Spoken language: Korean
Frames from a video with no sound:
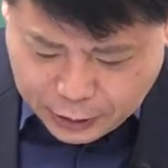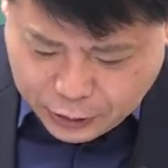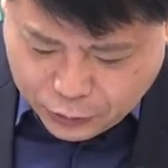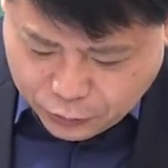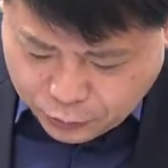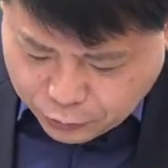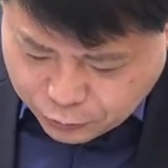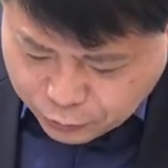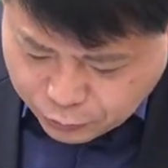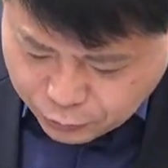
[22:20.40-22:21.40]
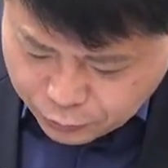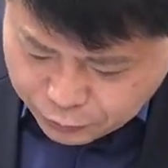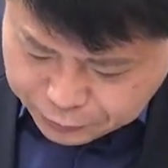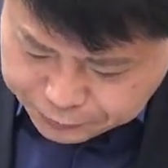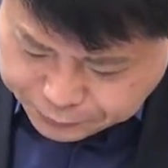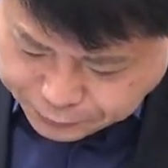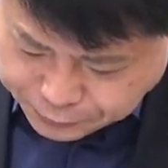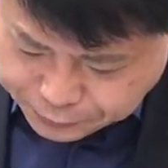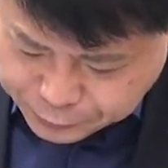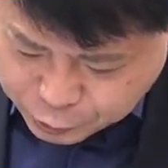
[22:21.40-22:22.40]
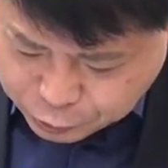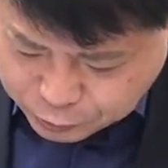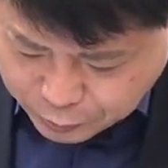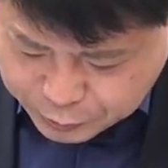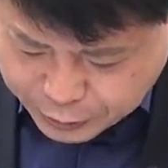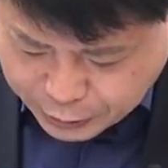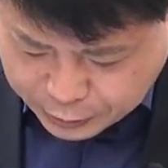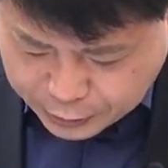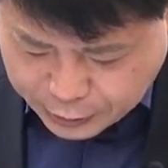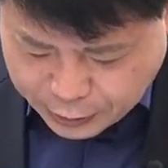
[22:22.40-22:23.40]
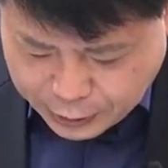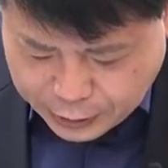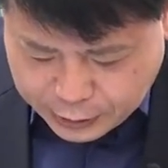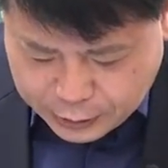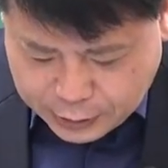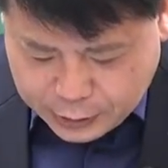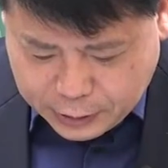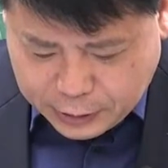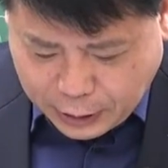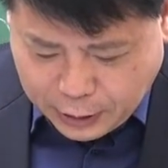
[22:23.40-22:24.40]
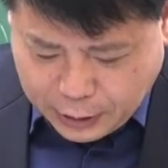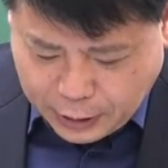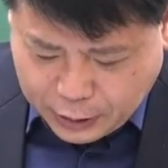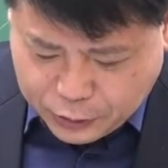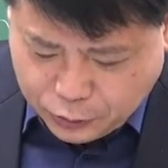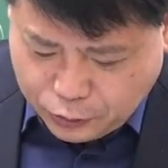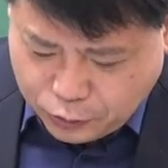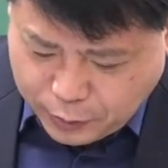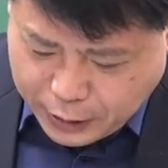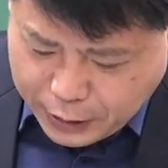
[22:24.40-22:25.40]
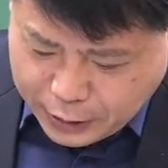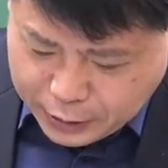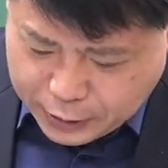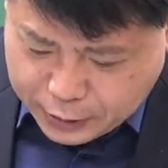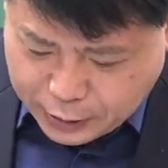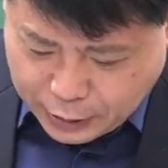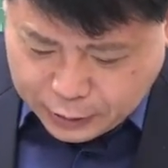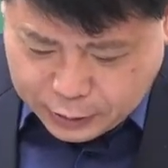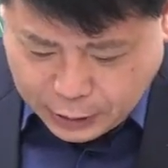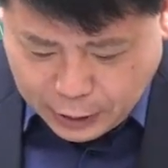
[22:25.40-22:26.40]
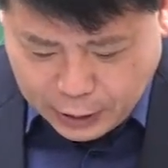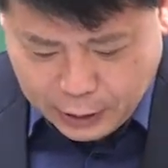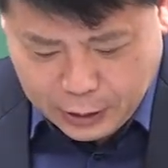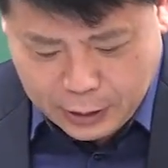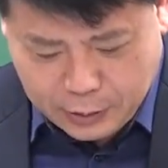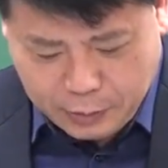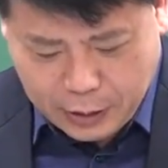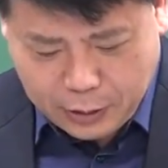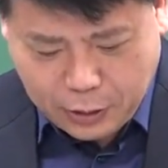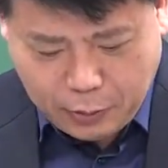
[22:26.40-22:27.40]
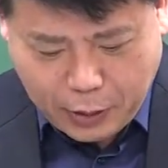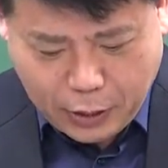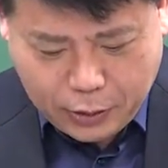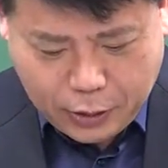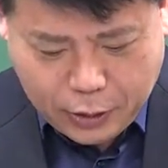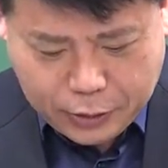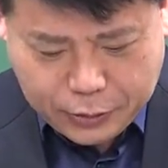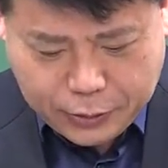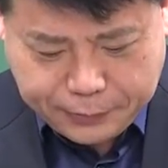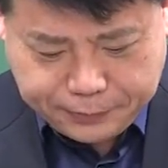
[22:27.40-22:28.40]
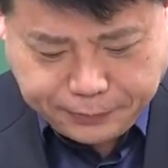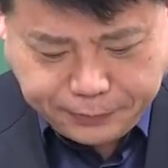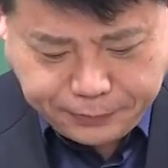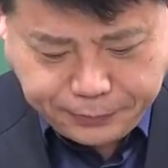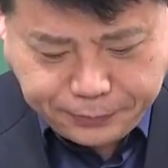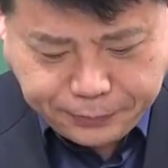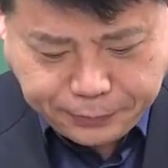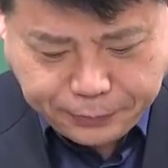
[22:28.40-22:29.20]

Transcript: 경우 음, 두 법칙에 나타나는 각각 전류 방향은 다르다. 빨리 이거 해봐. 이렇게. 음,